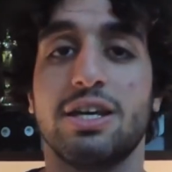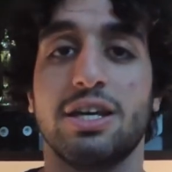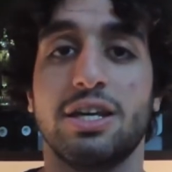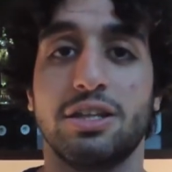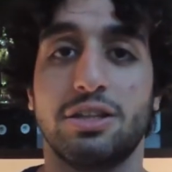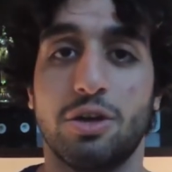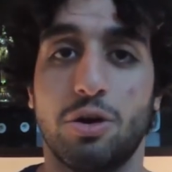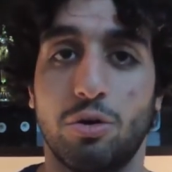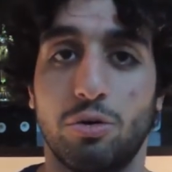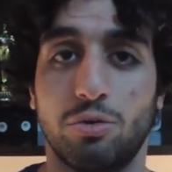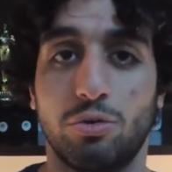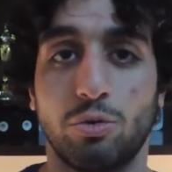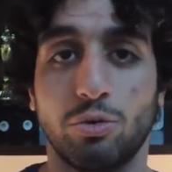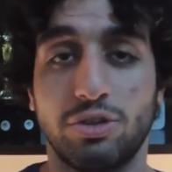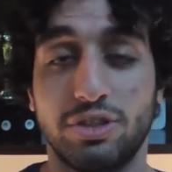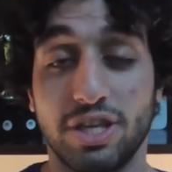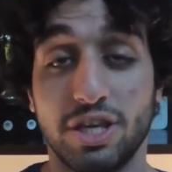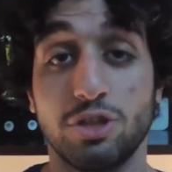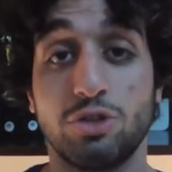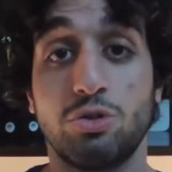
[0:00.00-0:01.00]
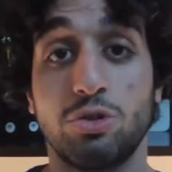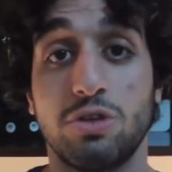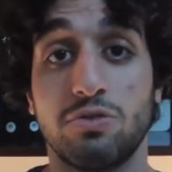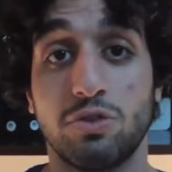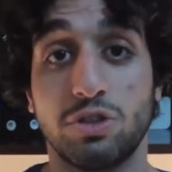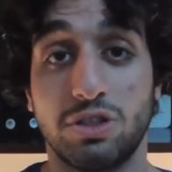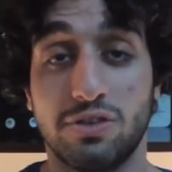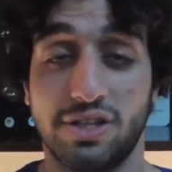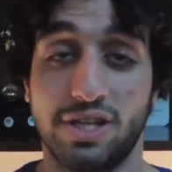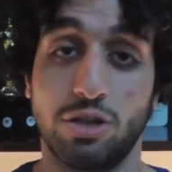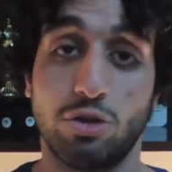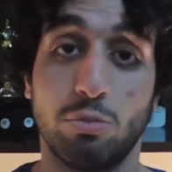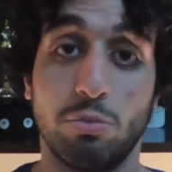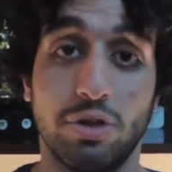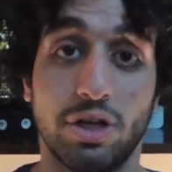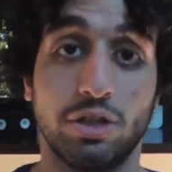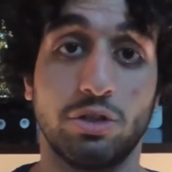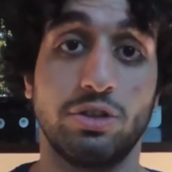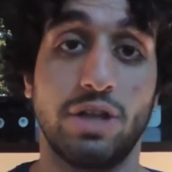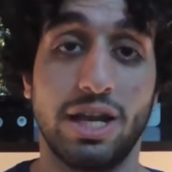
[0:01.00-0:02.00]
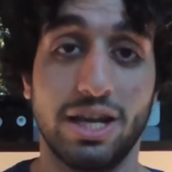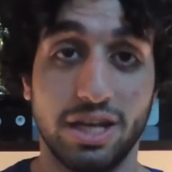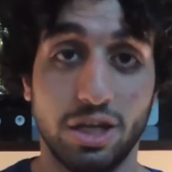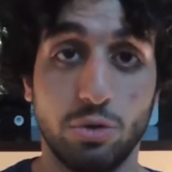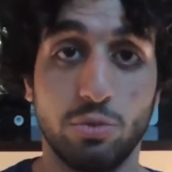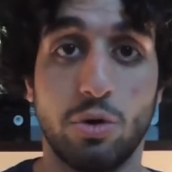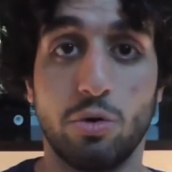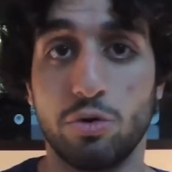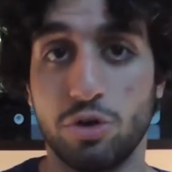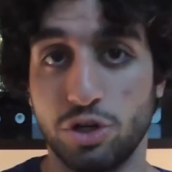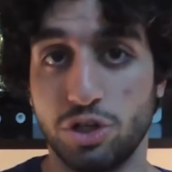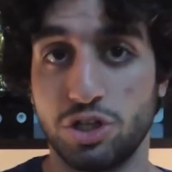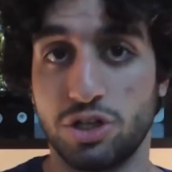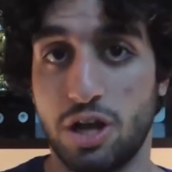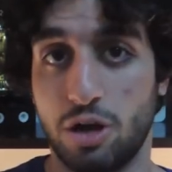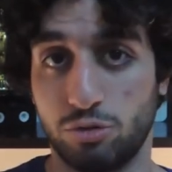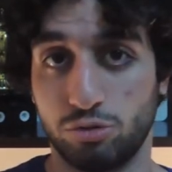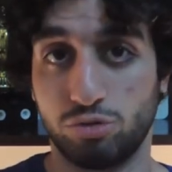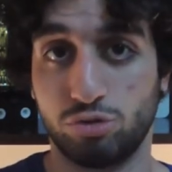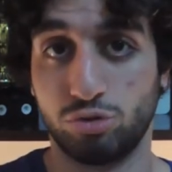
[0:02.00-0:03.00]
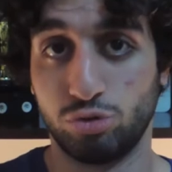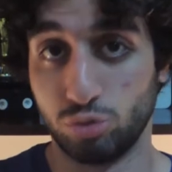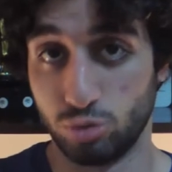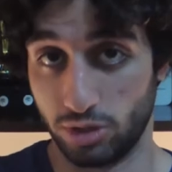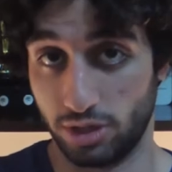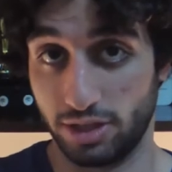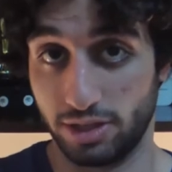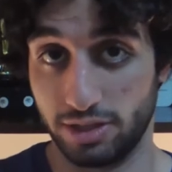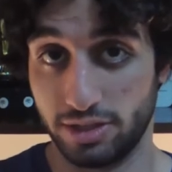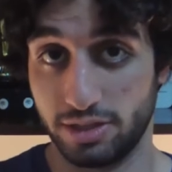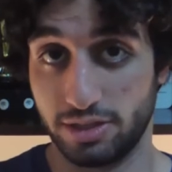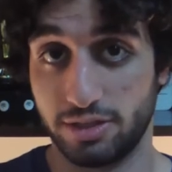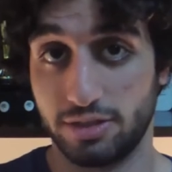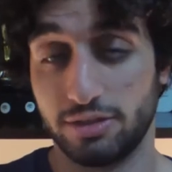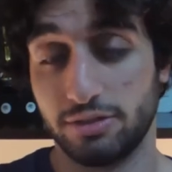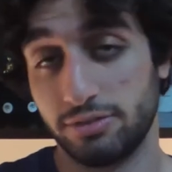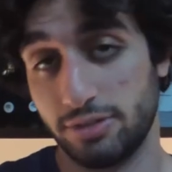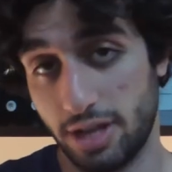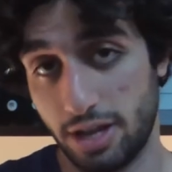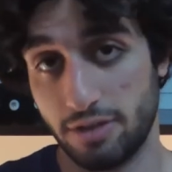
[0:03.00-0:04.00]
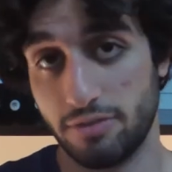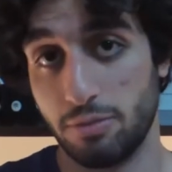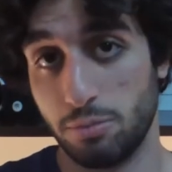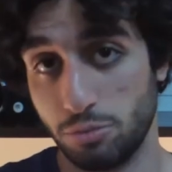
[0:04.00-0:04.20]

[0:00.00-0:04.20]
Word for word: Então, o texto que você vai estar tá dublando na língua original sua, né?